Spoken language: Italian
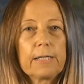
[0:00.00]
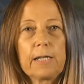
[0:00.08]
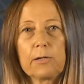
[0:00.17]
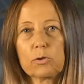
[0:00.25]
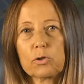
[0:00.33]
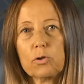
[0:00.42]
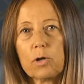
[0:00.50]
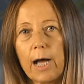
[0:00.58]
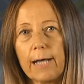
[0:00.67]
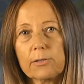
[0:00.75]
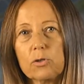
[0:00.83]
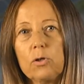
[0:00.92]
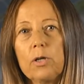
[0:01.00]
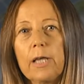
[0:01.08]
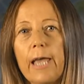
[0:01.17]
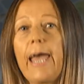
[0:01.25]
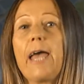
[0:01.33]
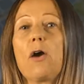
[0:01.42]
Nel nostro caso
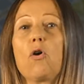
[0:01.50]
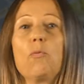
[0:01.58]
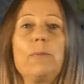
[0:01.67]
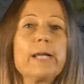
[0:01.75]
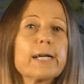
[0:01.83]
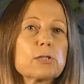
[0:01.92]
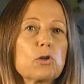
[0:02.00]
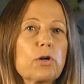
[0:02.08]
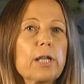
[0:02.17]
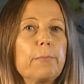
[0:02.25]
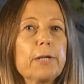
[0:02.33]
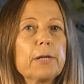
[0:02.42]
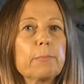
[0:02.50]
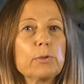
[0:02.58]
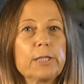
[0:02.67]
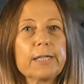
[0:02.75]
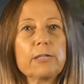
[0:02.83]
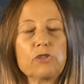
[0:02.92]
è obbligatoria per
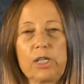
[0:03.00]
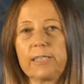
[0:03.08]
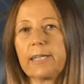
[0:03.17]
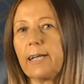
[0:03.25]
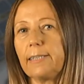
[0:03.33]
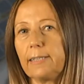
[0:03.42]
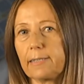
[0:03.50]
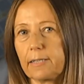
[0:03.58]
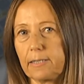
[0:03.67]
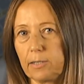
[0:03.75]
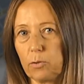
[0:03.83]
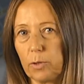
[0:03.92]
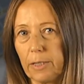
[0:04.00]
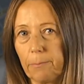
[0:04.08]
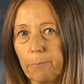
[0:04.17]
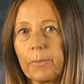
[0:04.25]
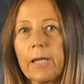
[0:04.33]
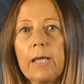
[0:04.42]
poter accedere alle
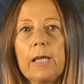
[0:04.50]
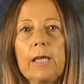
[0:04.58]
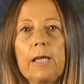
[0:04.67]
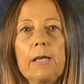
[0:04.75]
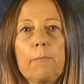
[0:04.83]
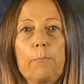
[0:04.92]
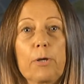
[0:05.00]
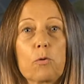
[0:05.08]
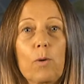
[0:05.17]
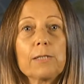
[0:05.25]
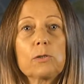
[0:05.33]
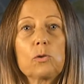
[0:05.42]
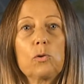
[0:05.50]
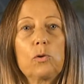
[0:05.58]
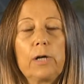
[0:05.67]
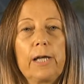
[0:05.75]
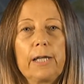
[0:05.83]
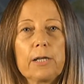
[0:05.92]
detrazioni. Per
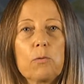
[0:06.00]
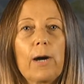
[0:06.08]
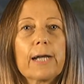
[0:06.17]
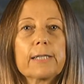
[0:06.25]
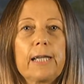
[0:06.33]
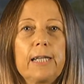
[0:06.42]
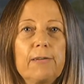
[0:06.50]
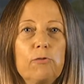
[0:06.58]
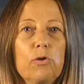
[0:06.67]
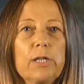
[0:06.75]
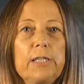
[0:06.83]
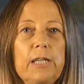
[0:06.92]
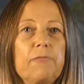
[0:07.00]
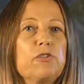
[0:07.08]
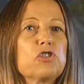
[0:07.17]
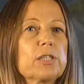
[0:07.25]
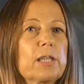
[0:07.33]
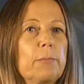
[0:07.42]
quanto eh, riguarda i lavori di
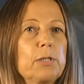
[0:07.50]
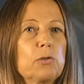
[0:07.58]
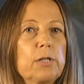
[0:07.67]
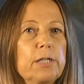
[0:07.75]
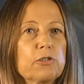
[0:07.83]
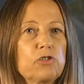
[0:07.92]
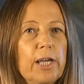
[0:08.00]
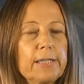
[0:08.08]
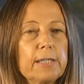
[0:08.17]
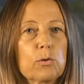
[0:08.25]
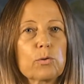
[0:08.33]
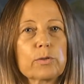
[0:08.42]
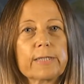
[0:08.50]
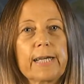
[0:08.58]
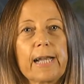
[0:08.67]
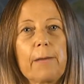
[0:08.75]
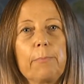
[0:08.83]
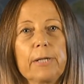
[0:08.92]
efficientamento energetico
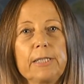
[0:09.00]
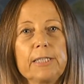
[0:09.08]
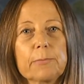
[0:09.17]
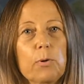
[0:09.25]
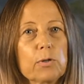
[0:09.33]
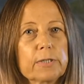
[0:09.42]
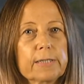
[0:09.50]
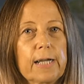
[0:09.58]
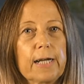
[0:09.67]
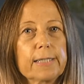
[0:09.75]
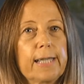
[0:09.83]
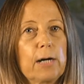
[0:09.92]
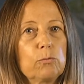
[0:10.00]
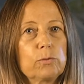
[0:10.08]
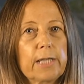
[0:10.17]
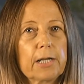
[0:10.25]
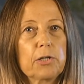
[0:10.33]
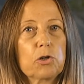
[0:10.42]
sarà predisposta da
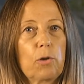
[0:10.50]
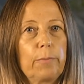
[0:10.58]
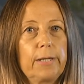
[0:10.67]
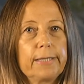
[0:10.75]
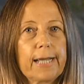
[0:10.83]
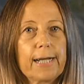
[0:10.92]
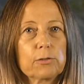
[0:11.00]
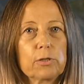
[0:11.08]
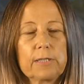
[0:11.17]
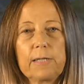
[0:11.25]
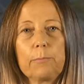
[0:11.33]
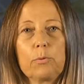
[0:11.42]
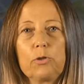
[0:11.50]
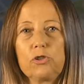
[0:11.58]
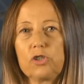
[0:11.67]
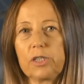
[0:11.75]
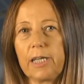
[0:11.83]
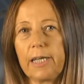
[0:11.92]
un tecnico abilitato, ad esempio un
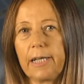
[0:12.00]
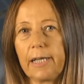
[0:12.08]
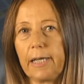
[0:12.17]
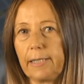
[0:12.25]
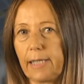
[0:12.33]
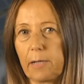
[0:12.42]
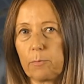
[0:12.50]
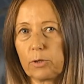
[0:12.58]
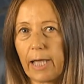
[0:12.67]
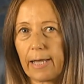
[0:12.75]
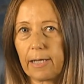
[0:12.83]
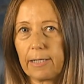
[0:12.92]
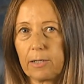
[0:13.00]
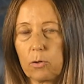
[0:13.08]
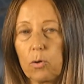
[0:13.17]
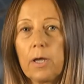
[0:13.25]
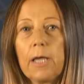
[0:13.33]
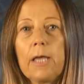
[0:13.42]
ingegnere
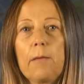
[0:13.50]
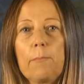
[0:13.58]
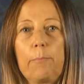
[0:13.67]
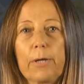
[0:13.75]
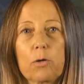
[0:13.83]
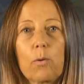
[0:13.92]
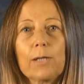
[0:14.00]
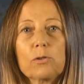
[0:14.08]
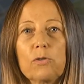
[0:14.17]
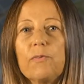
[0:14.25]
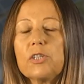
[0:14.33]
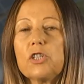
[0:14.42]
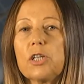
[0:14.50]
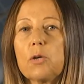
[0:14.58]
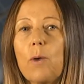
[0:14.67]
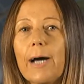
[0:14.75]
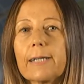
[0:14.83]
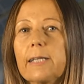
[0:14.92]
termotecnico. Per quanto invece
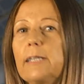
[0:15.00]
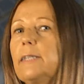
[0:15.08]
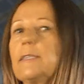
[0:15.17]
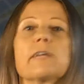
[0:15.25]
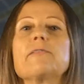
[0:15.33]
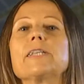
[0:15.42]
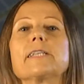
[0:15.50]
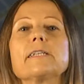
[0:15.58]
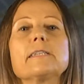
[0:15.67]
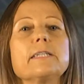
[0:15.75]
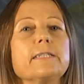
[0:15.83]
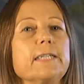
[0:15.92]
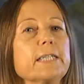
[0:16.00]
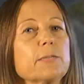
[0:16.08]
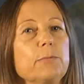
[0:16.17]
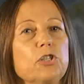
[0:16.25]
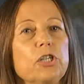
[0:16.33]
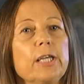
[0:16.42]
riguarda gli interventi
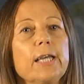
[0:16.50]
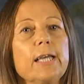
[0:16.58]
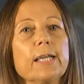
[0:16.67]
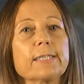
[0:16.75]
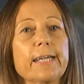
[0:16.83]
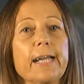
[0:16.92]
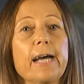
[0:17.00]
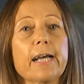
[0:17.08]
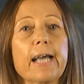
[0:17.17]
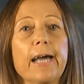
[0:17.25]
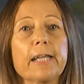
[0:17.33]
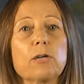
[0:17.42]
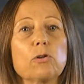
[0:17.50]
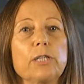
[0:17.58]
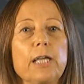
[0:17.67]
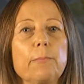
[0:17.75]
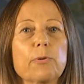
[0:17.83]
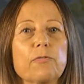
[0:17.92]
antisismici, sarà a carico
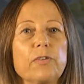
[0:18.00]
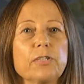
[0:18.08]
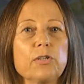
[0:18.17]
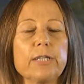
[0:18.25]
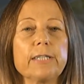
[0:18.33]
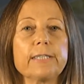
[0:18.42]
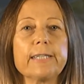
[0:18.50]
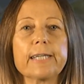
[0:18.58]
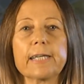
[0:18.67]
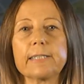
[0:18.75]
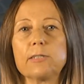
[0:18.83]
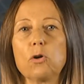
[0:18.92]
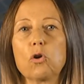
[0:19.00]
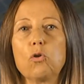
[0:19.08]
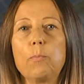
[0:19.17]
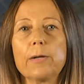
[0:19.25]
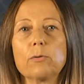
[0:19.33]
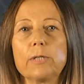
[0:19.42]
dei professionisti che si
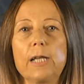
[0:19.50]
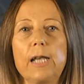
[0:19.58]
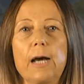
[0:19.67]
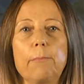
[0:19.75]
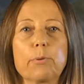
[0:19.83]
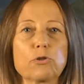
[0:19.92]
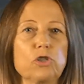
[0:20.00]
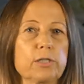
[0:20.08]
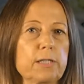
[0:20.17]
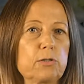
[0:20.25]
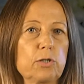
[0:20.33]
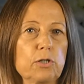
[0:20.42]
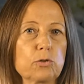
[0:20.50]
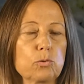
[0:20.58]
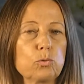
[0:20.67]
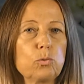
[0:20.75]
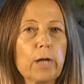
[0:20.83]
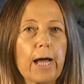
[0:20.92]
occupano della progettazione
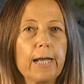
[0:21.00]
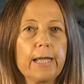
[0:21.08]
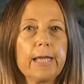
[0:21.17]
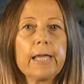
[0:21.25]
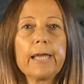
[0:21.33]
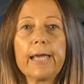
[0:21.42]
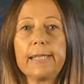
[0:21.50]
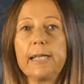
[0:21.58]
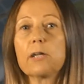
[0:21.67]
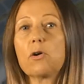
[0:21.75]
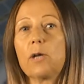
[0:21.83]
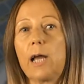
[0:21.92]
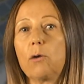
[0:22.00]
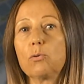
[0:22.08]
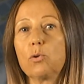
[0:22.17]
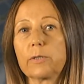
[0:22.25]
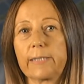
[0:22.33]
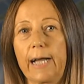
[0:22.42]
strutturale e del
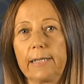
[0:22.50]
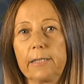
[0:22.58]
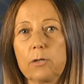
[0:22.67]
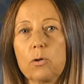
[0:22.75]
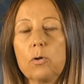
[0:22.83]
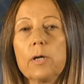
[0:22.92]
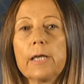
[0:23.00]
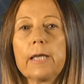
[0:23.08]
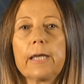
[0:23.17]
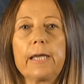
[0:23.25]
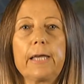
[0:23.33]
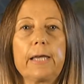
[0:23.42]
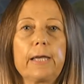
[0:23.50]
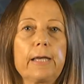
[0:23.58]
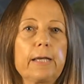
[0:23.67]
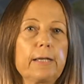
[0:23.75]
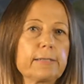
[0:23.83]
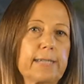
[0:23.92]
collaudo statico,
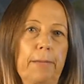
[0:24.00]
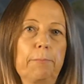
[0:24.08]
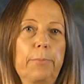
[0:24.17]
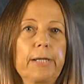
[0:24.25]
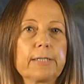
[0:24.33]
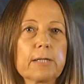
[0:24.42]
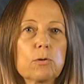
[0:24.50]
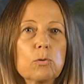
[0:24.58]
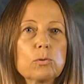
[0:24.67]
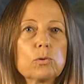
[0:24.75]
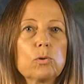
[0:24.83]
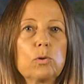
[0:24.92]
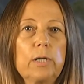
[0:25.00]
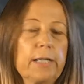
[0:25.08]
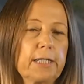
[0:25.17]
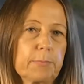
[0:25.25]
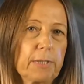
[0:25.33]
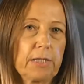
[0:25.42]
eh, sempre secondo
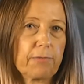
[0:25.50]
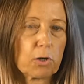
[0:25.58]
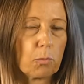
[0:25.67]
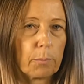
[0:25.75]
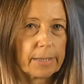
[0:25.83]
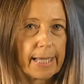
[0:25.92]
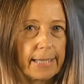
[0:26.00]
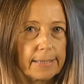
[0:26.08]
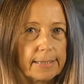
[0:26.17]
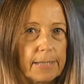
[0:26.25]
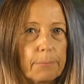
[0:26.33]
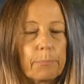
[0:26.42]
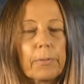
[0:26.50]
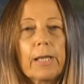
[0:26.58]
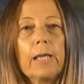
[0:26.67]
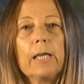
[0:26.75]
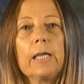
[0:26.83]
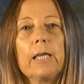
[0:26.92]
le rispettive
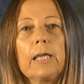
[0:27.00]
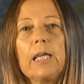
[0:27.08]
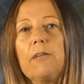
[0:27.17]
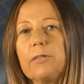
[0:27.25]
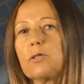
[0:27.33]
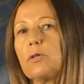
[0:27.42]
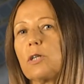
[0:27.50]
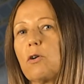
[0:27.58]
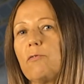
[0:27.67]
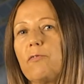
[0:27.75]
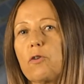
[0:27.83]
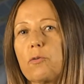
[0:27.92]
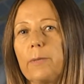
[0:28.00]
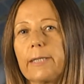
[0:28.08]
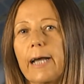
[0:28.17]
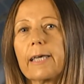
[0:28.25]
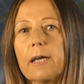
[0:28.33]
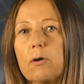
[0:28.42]
competenze. Il visto di
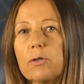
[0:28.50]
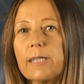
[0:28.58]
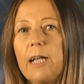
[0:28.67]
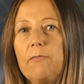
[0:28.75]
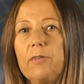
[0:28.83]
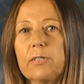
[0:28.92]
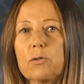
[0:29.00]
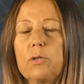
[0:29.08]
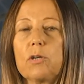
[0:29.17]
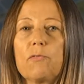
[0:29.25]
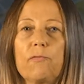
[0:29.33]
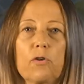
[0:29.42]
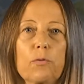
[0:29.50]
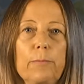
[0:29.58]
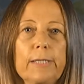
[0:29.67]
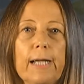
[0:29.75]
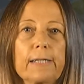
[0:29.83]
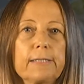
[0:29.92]
conformità. Che cos'è il visto di
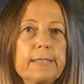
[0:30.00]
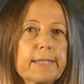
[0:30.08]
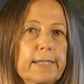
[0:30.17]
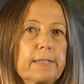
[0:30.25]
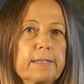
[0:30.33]
conformità? Si tratta